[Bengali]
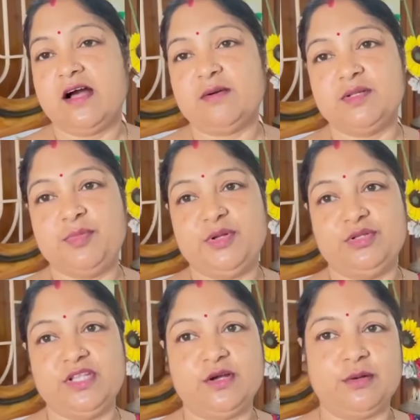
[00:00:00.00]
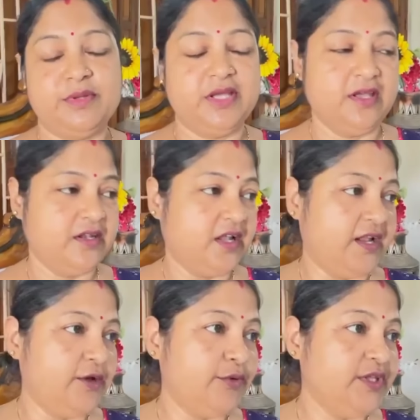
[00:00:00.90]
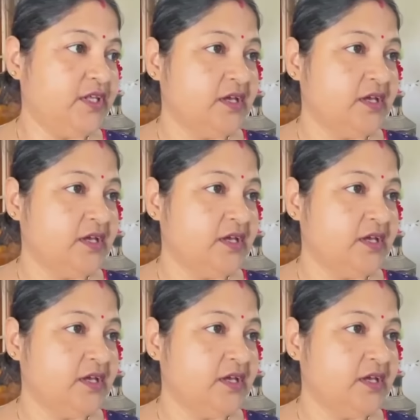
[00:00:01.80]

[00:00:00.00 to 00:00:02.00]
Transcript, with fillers: আমাদের বেরোতেই হবে নাহলে ওই